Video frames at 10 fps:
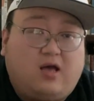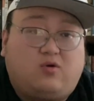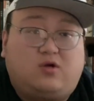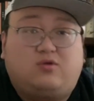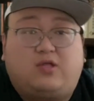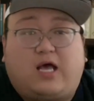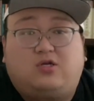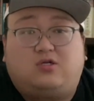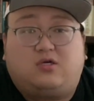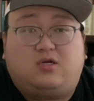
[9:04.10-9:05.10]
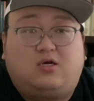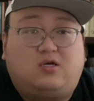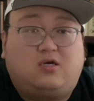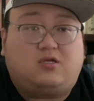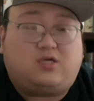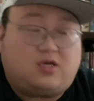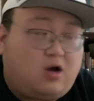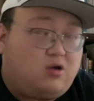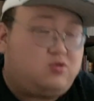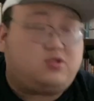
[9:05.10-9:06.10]
或者对他实行了这个警
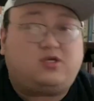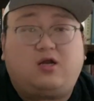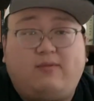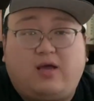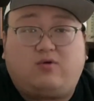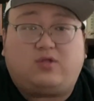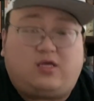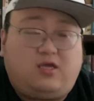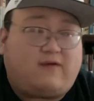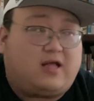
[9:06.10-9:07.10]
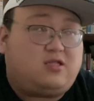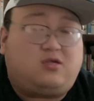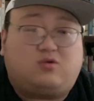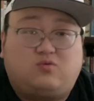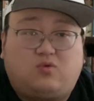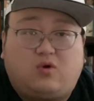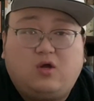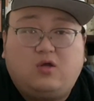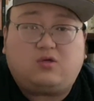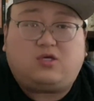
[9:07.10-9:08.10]
告就行了呗，或者依法提起诉讼
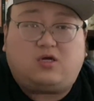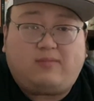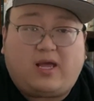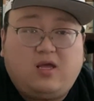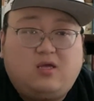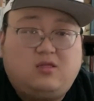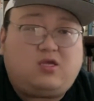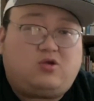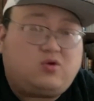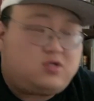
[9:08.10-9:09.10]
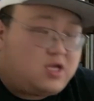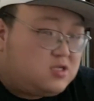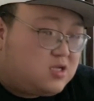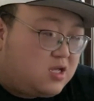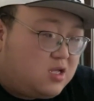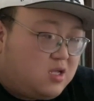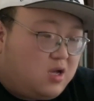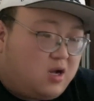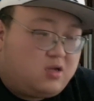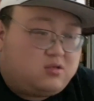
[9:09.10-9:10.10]
就行了呗。那你说这些
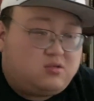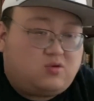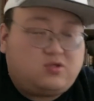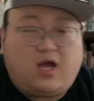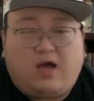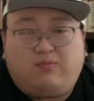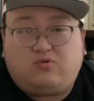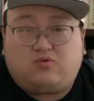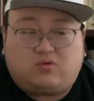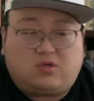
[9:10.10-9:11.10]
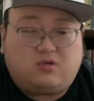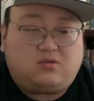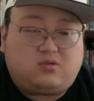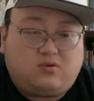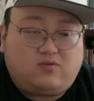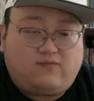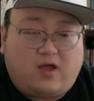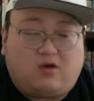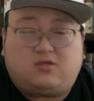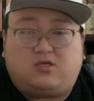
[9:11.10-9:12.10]
啊，有些 UP 主他死非
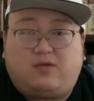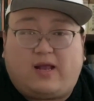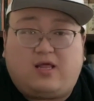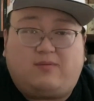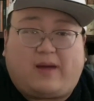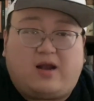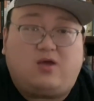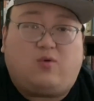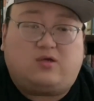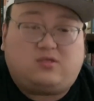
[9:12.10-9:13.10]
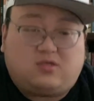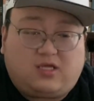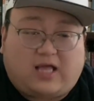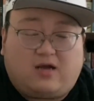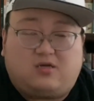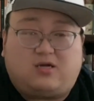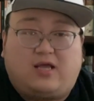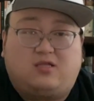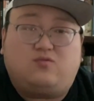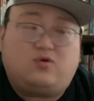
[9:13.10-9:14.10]
要死乞白赖的把人家往死里打，这是啥
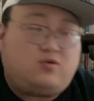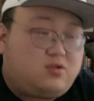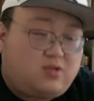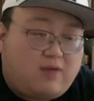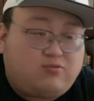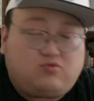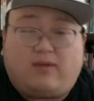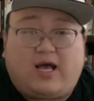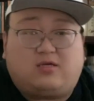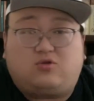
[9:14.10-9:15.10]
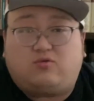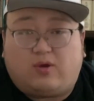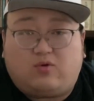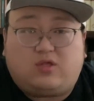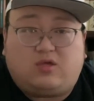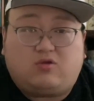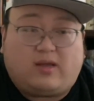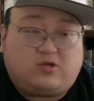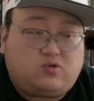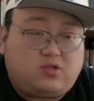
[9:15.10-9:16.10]
意思？我觉得 UP 主骂他都没问题，对
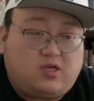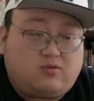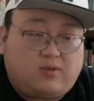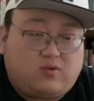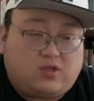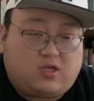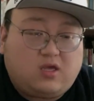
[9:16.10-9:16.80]
吧？你说他也都没问题，